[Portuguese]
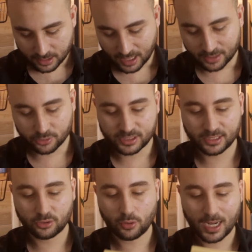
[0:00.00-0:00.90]

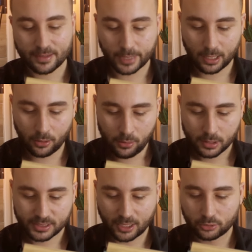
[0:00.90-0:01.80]
traduzido do alemão,
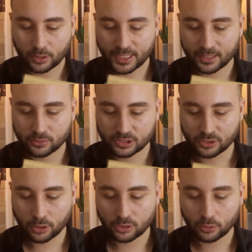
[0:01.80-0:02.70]
de autoria do
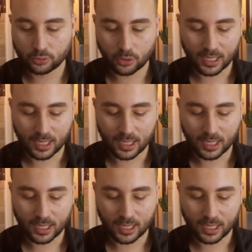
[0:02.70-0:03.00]
senhor Dr.